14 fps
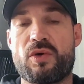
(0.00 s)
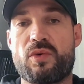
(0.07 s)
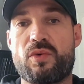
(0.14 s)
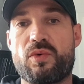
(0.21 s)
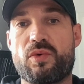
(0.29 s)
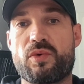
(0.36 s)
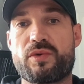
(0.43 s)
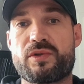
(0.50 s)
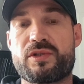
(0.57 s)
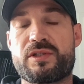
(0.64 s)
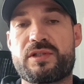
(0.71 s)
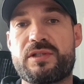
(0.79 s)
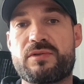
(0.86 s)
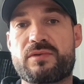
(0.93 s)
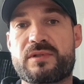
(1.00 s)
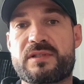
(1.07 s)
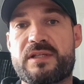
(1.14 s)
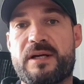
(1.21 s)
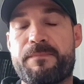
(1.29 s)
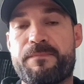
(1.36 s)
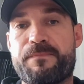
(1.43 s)
Und die Jungs
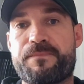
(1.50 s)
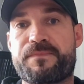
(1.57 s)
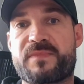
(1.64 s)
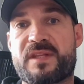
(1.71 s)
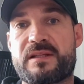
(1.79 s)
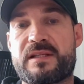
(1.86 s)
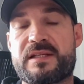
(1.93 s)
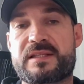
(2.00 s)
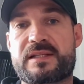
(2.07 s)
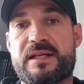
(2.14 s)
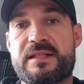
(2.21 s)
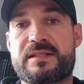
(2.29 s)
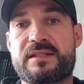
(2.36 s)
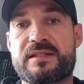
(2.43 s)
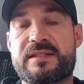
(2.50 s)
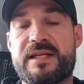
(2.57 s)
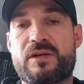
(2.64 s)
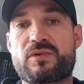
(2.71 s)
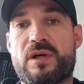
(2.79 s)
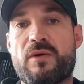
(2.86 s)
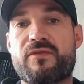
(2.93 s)
haben das Ganze sehr
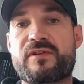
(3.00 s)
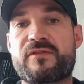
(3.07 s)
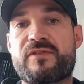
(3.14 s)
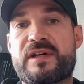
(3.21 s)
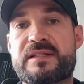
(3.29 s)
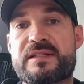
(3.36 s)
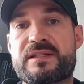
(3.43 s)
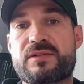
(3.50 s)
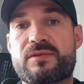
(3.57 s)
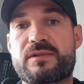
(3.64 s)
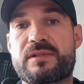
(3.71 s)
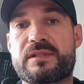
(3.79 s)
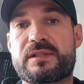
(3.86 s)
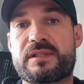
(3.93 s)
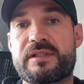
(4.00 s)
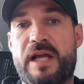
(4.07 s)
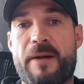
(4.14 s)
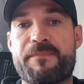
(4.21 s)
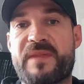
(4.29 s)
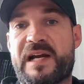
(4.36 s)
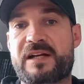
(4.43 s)
gut aufgefasst und
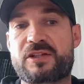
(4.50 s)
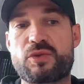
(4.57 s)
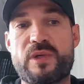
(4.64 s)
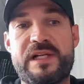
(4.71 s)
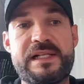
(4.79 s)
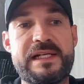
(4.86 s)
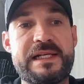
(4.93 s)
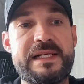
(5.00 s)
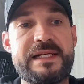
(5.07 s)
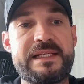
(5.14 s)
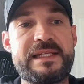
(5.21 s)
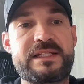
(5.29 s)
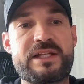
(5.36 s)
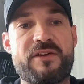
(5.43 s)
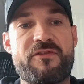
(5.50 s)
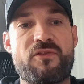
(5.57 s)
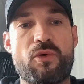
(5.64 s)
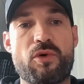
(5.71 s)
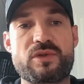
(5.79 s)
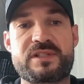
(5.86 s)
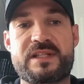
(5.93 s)
ja, aktuell liegt der
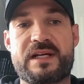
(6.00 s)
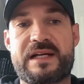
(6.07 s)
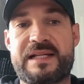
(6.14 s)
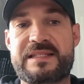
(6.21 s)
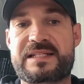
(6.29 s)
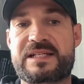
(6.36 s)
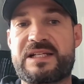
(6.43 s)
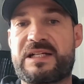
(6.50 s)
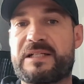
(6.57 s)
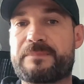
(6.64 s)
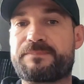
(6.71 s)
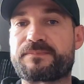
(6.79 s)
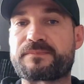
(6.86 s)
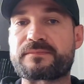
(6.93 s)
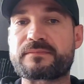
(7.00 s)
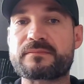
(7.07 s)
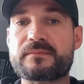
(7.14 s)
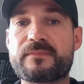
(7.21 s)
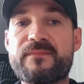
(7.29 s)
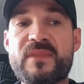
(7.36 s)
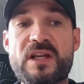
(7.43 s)
Fokus da ganz klar
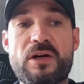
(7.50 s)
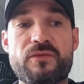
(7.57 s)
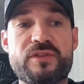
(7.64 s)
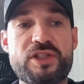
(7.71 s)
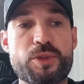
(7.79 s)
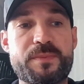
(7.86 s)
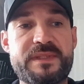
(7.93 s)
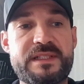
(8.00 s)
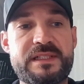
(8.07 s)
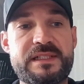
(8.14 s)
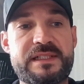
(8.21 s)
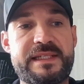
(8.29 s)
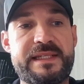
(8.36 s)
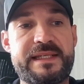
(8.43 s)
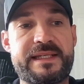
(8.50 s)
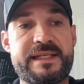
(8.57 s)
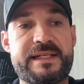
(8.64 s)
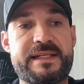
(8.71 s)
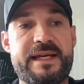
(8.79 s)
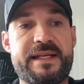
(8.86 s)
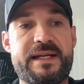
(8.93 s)
auf dem Spiel
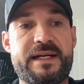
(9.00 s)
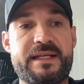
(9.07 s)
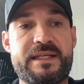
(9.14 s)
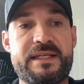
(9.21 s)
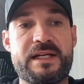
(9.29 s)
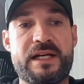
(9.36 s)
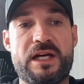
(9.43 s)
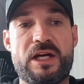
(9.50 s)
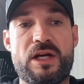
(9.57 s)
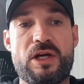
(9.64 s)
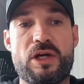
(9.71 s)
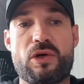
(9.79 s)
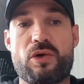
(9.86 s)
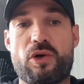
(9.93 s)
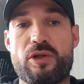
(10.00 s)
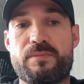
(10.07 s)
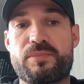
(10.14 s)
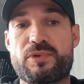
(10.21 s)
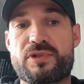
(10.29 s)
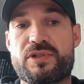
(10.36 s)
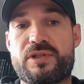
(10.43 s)
gegen Energie
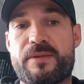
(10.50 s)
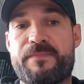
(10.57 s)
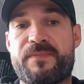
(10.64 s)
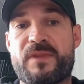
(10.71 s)
Cottbus.